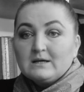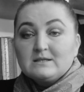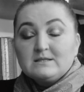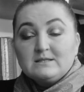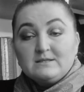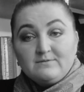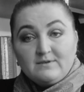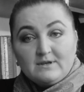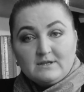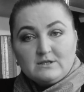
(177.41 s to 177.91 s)
к
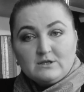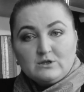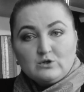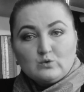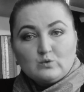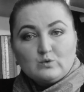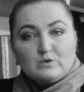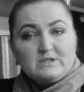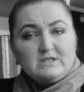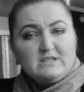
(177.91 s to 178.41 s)

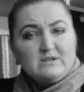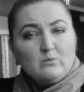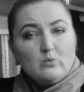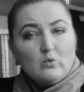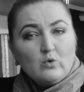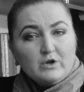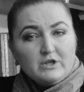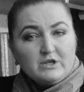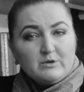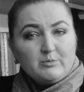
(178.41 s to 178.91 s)
сведению,
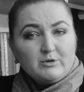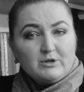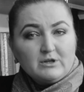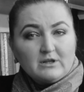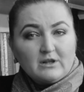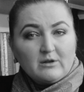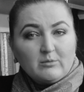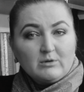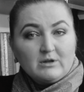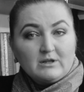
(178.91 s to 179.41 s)
зимой не
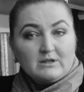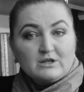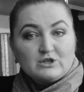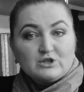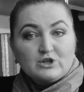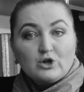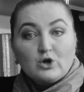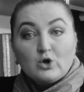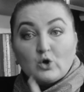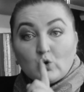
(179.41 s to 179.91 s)
принято было
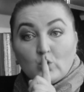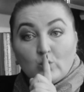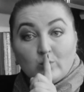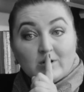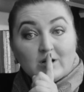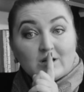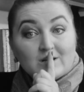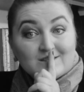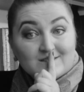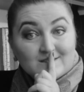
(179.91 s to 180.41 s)
даже
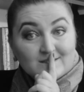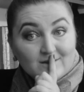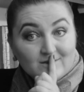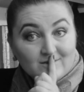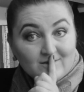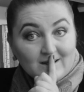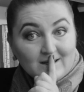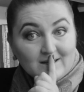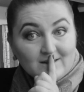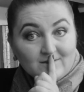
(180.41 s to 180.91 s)
громко
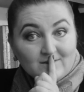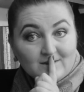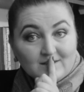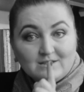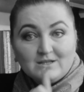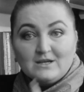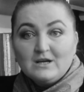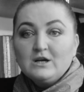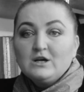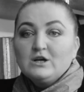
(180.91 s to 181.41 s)

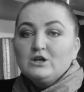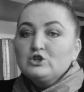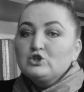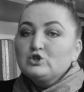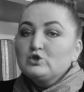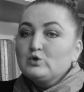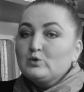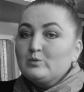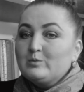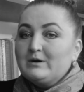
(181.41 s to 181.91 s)
разговаривать,
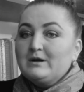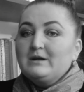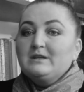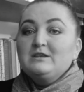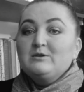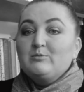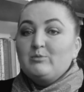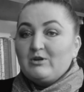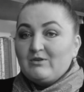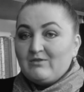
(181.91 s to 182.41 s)
чтобы
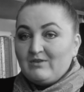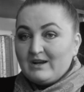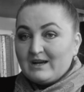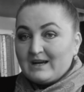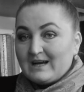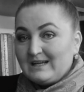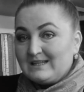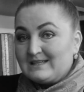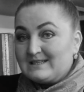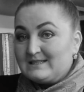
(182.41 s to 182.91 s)
не
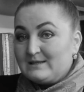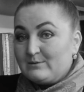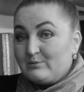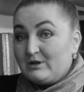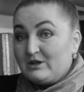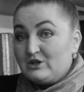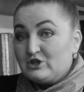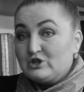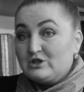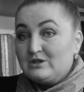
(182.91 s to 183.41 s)
привлекать к
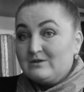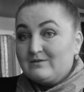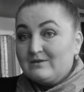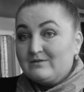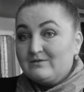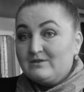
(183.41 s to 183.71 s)
себе лишнего